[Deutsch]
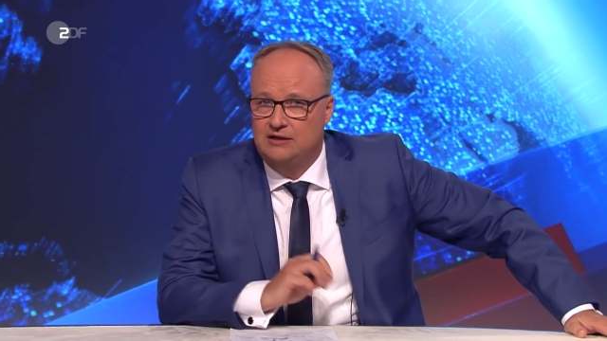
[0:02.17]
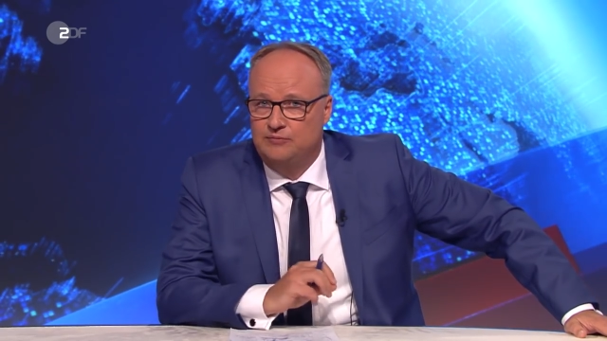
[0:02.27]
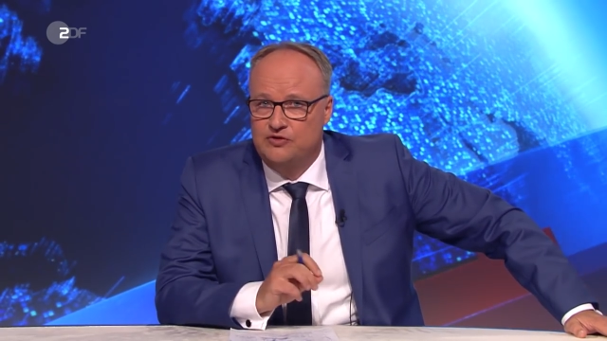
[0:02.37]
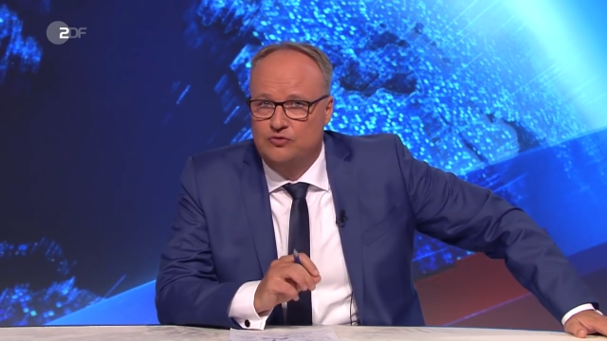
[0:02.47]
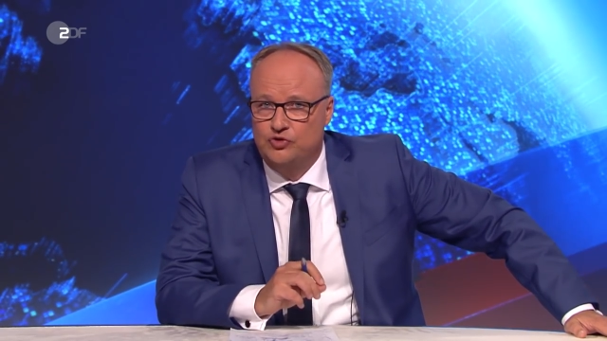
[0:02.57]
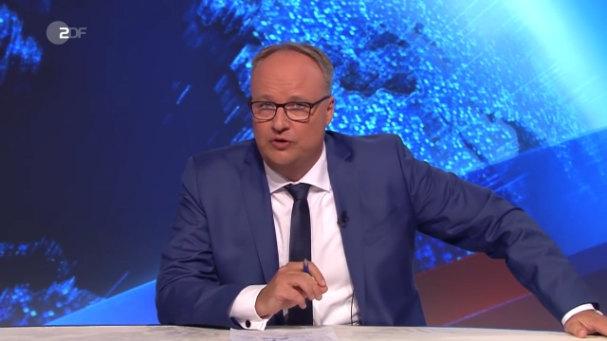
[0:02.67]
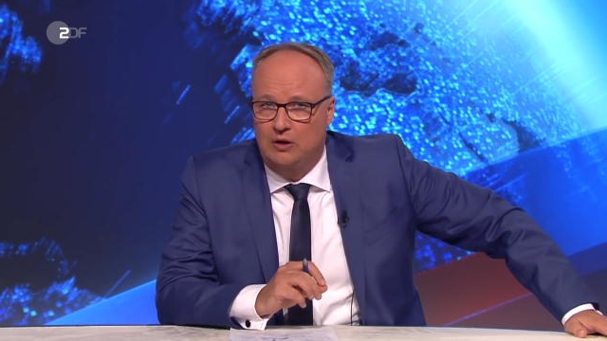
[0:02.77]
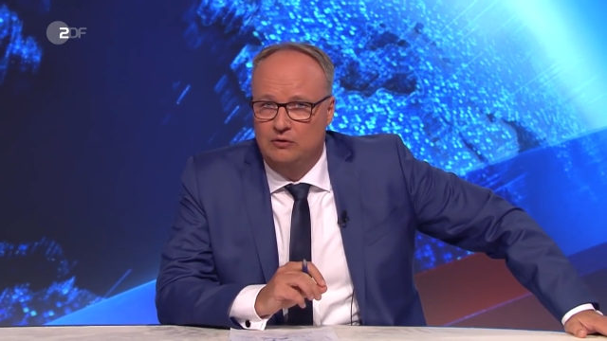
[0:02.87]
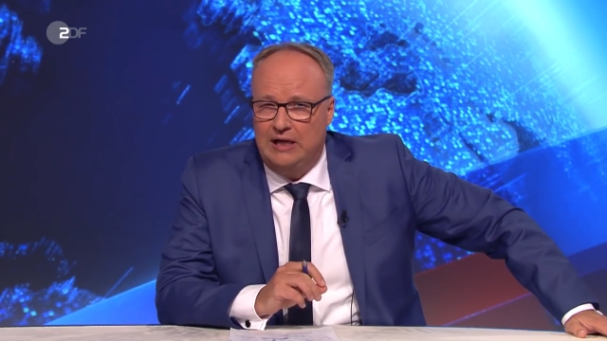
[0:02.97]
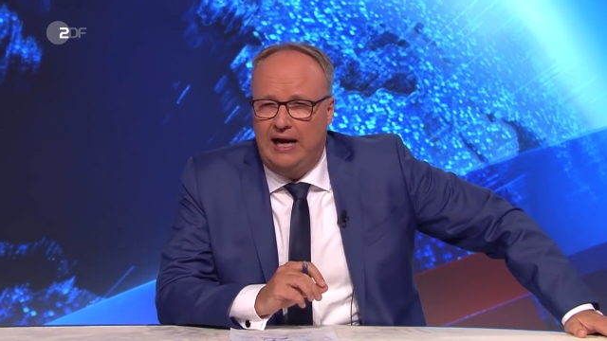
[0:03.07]
liebe
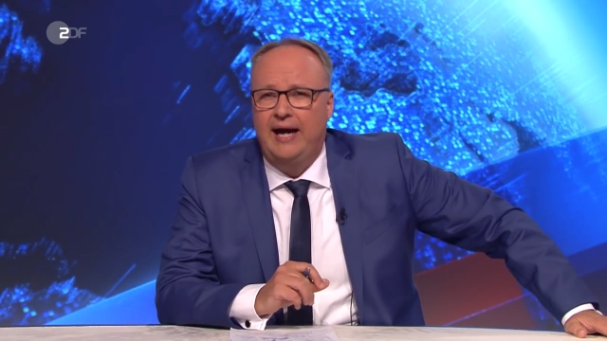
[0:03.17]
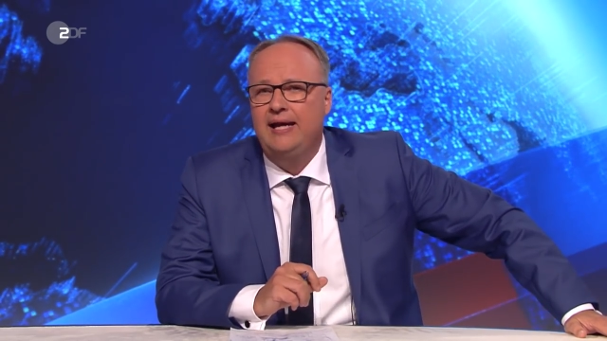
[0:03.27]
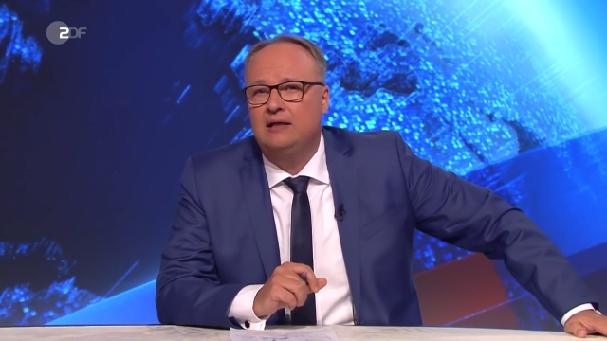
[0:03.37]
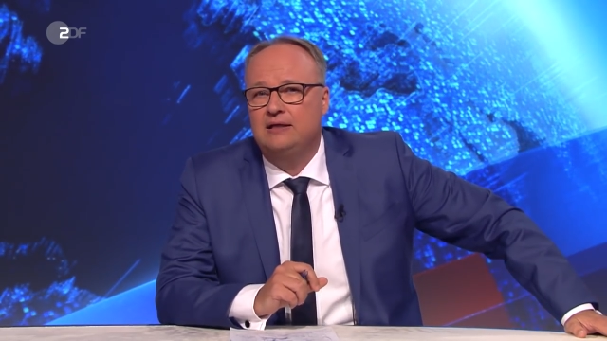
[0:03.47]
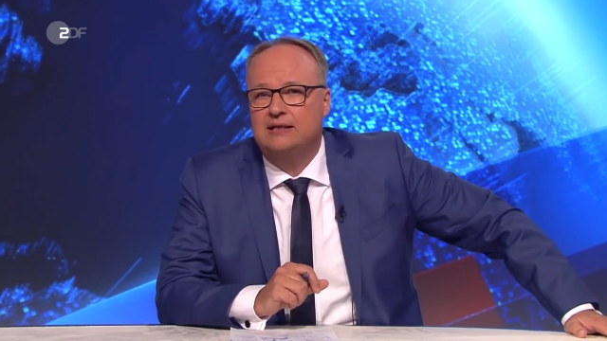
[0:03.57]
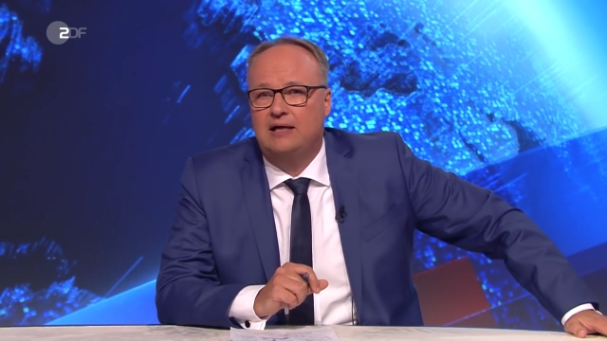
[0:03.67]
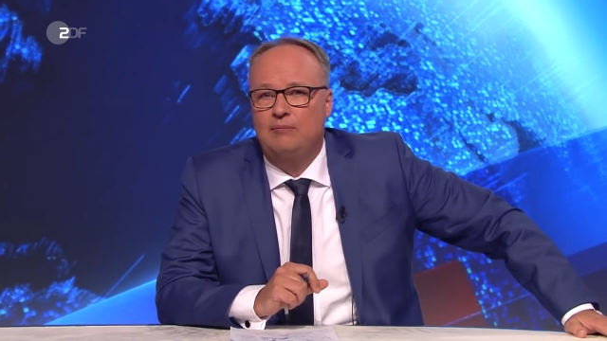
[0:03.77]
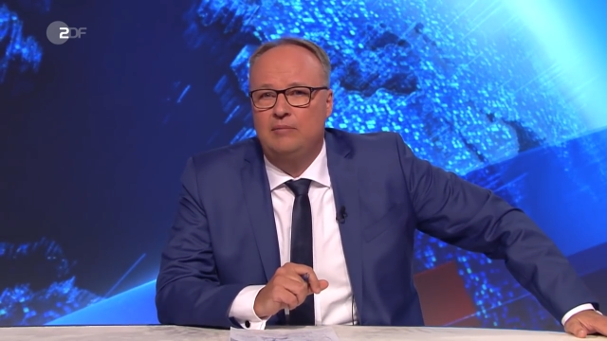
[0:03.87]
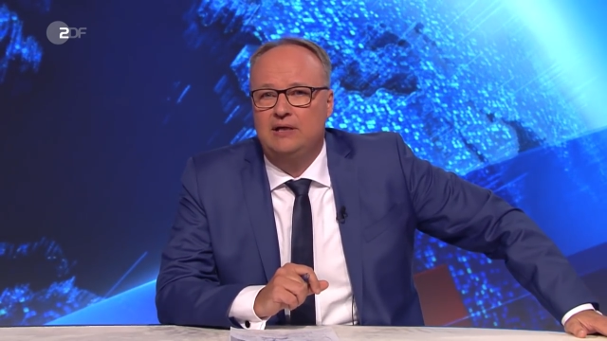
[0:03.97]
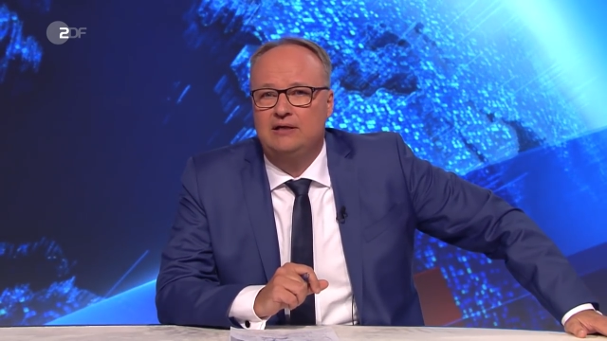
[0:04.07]
Zuschauer, und eigentlich
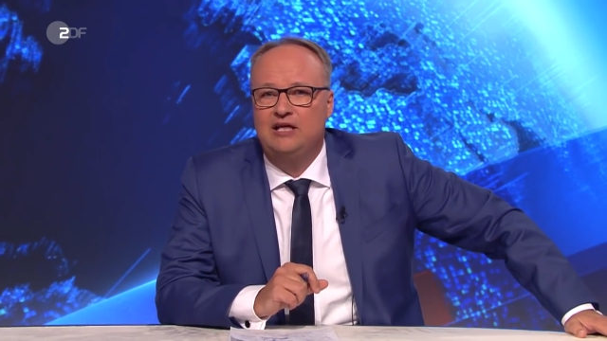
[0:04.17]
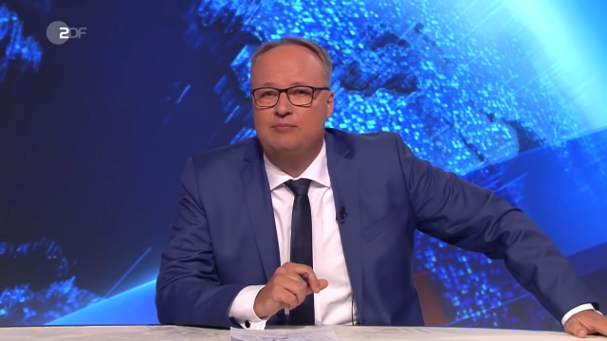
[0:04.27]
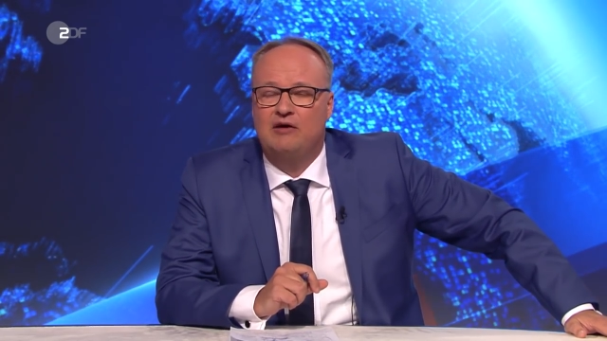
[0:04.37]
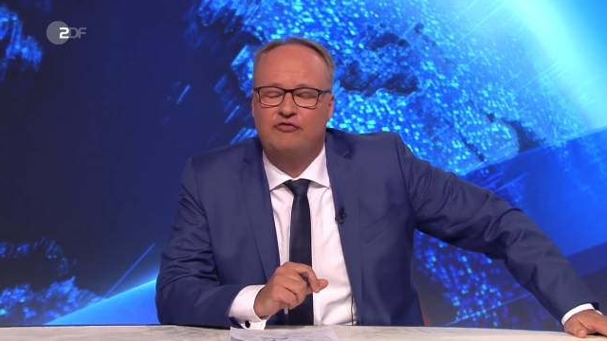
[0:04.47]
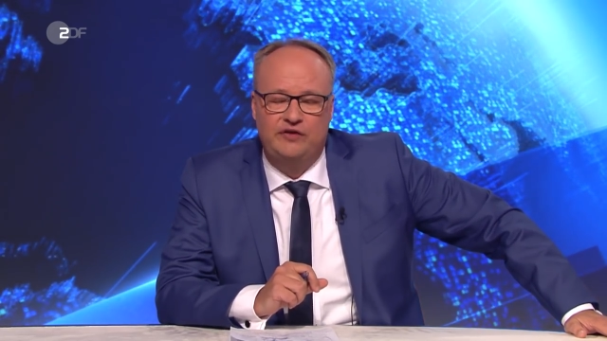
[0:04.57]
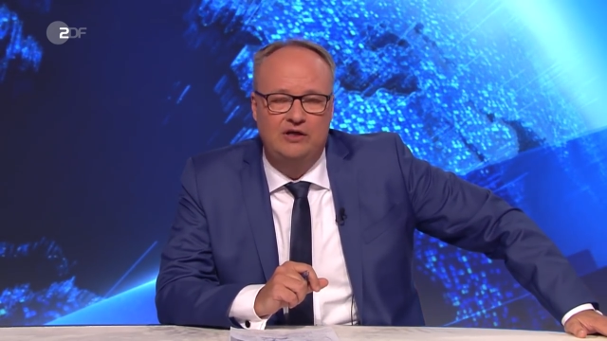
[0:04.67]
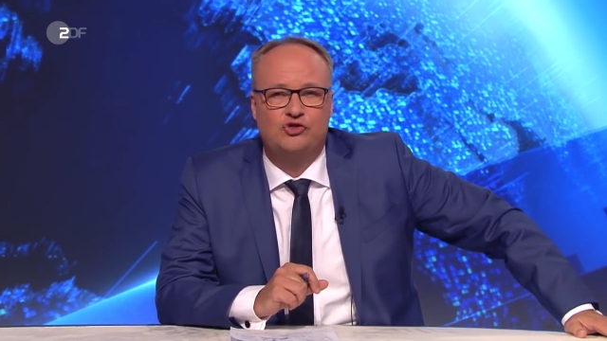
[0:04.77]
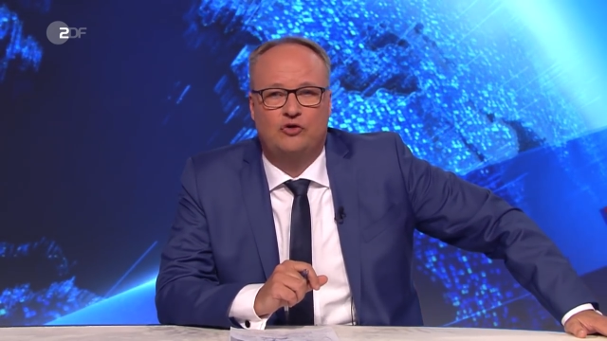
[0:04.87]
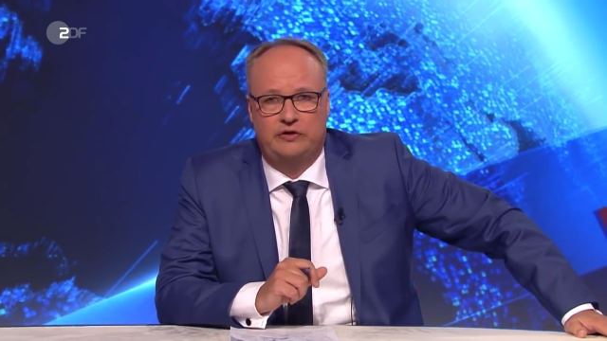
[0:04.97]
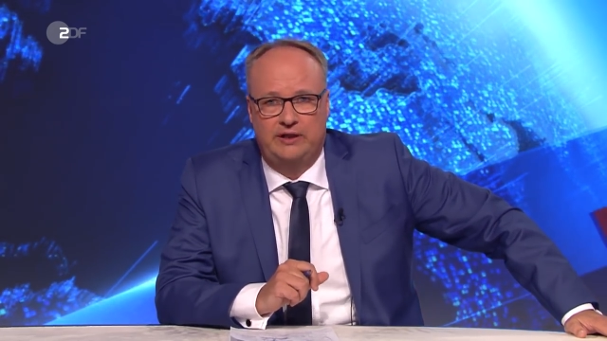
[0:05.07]
kann mich nicht mehr viel
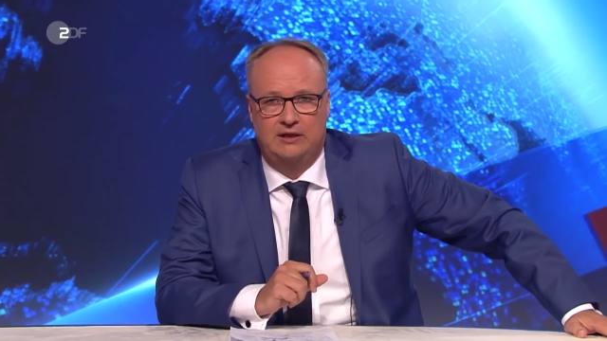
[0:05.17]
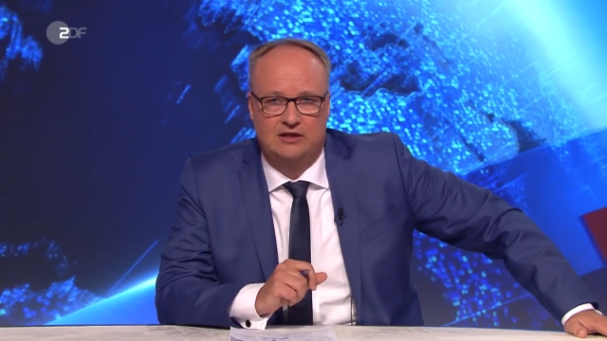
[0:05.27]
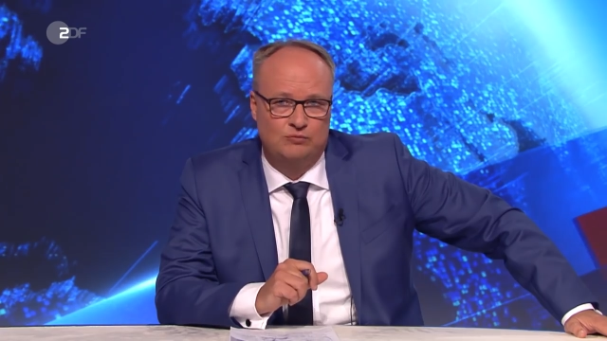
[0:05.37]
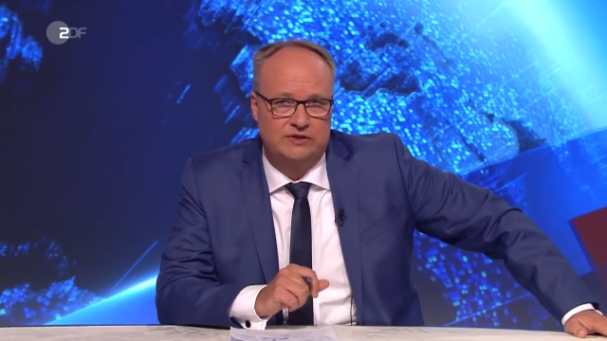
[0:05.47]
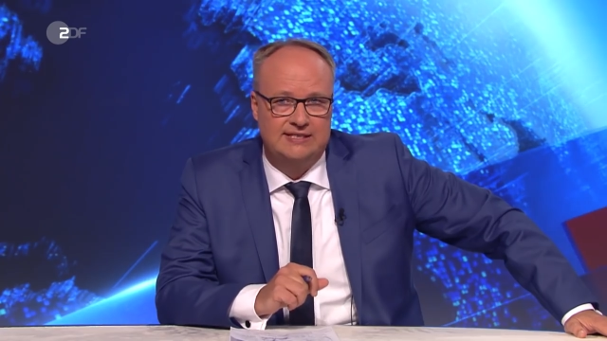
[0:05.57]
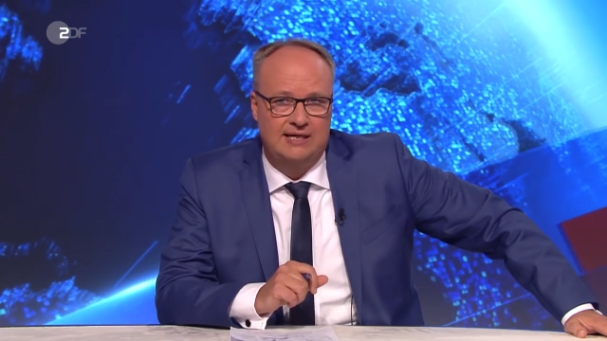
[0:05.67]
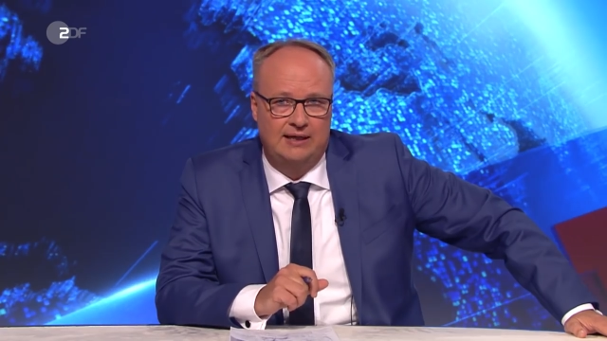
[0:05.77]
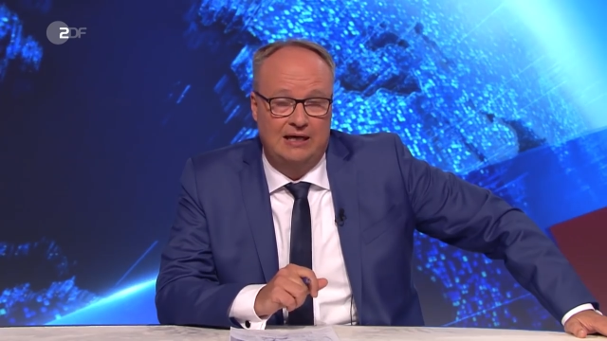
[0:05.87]
schockieren, das muss ich sagen.